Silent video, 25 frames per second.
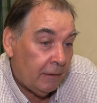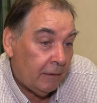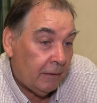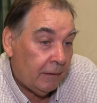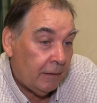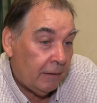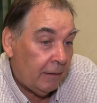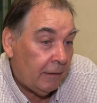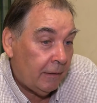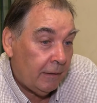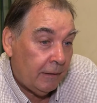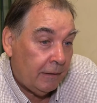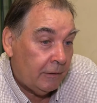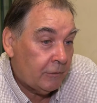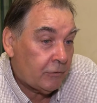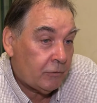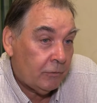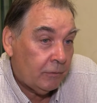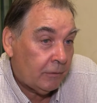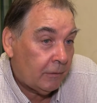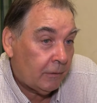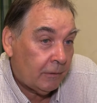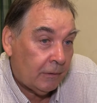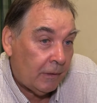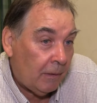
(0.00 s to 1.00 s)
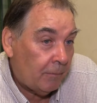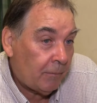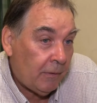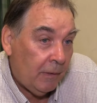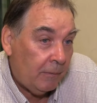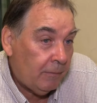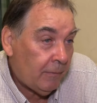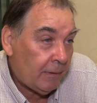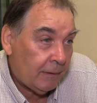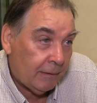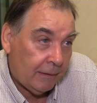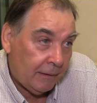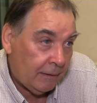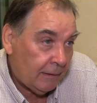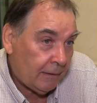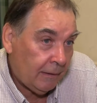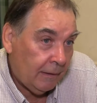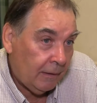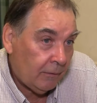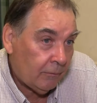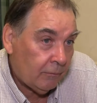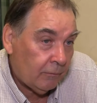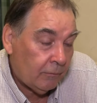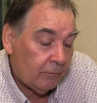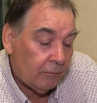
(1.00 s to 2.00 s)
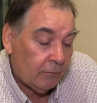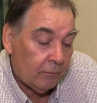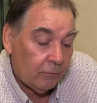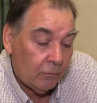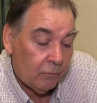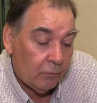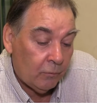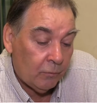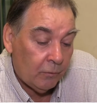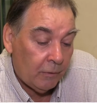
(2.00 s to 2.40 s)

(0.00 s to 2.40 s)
eh, eso también va a tener un,